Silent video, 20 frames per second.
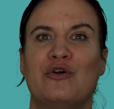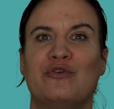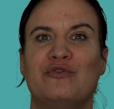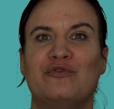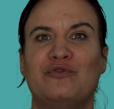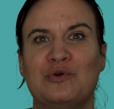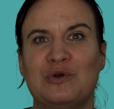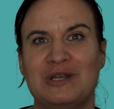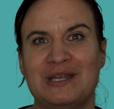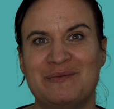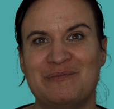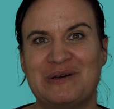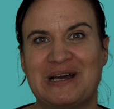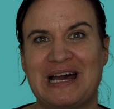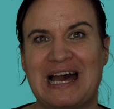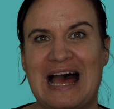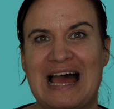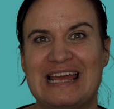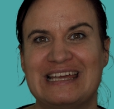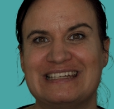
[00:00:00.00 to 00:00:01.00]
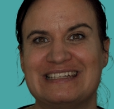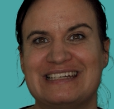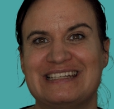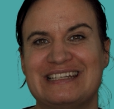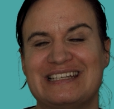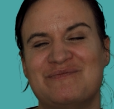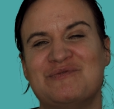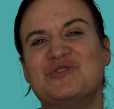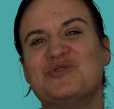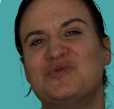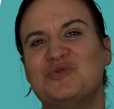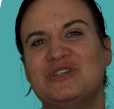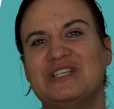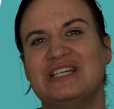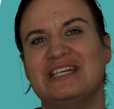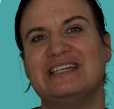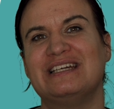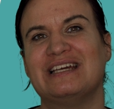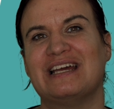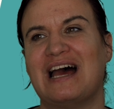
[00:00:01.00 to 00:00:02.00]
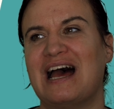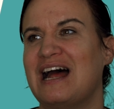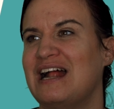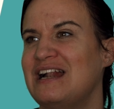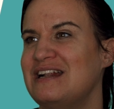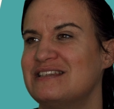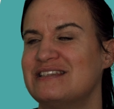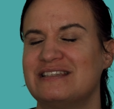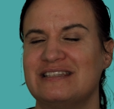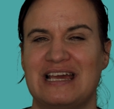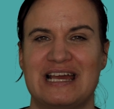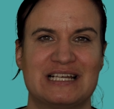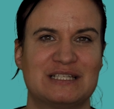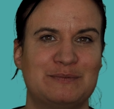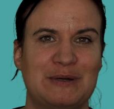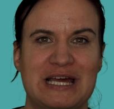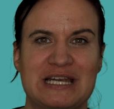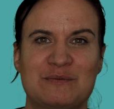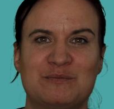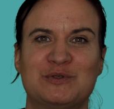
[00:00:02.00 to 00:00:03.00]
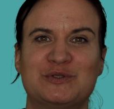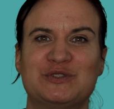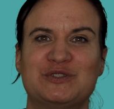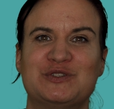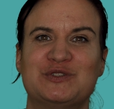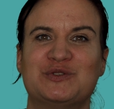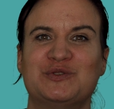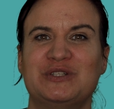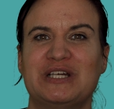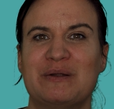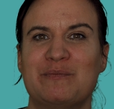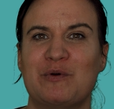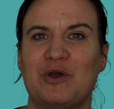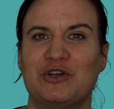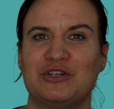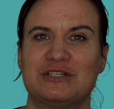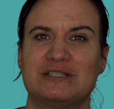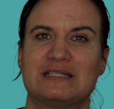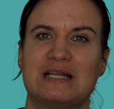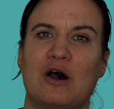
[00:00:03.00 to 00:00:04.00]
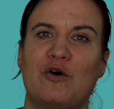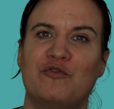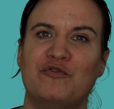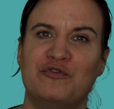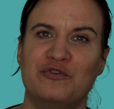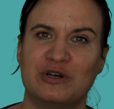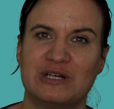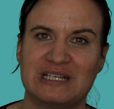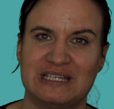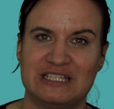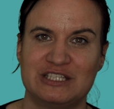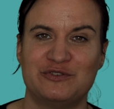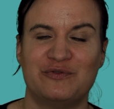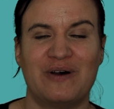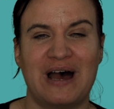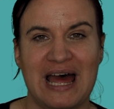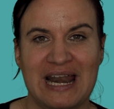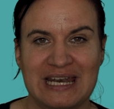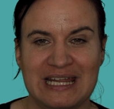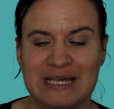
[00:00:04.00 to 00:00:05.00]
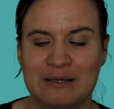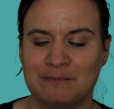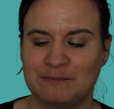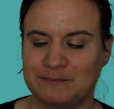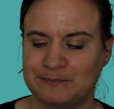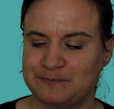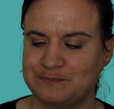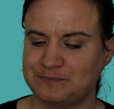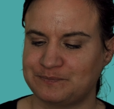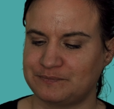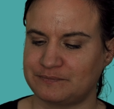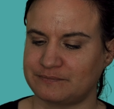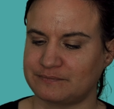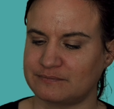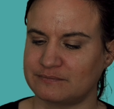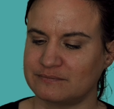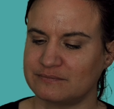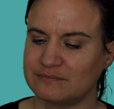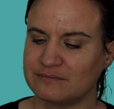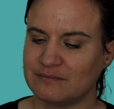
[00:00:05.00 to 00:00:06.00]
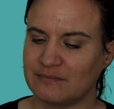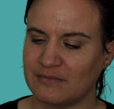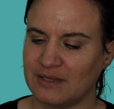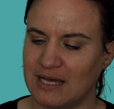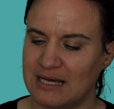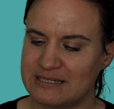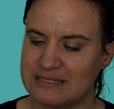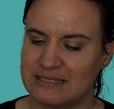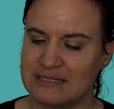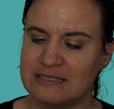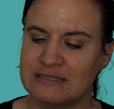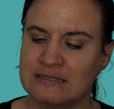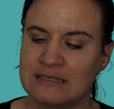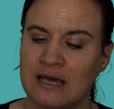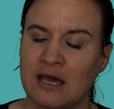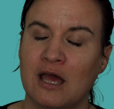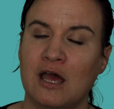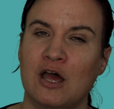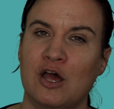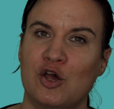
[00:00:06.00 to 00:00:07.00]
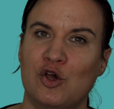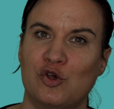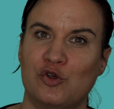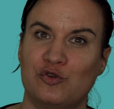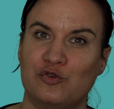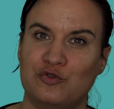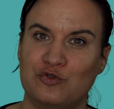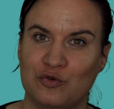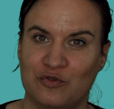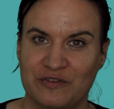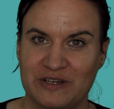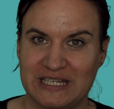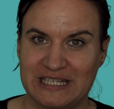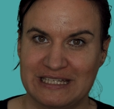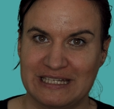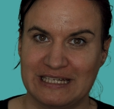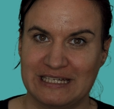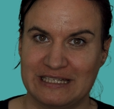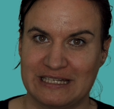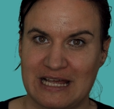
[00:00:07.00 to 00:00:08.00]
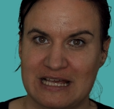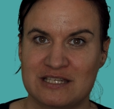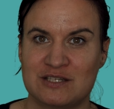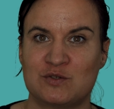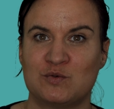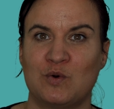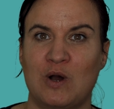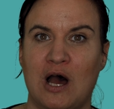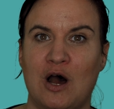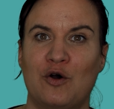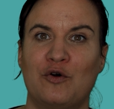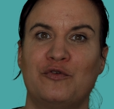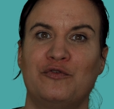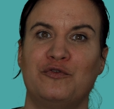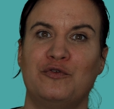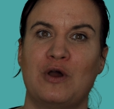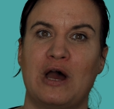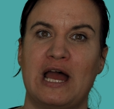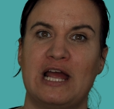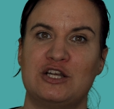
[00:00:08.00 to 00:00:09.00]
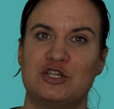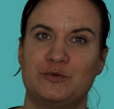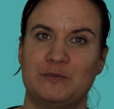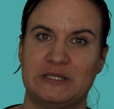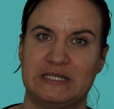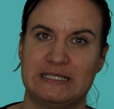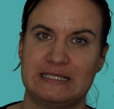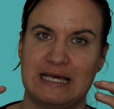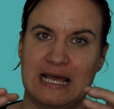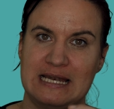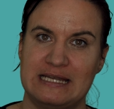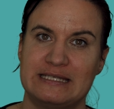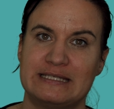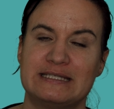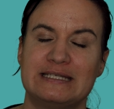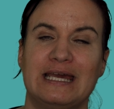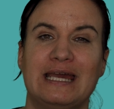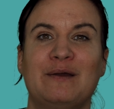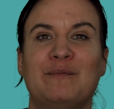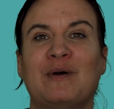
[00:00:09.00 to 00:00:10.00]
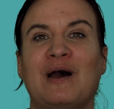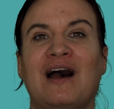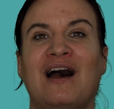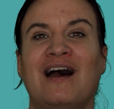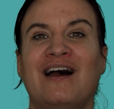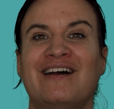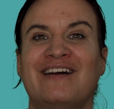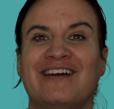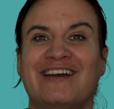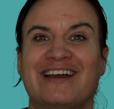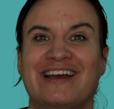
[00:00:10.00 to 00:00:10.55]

für den Bereich, in dem du dich als Experte positionieren möchtest, auch wirklich wahrnehmen. Es ist so wichtig, dass du auch für ein spezielles Thema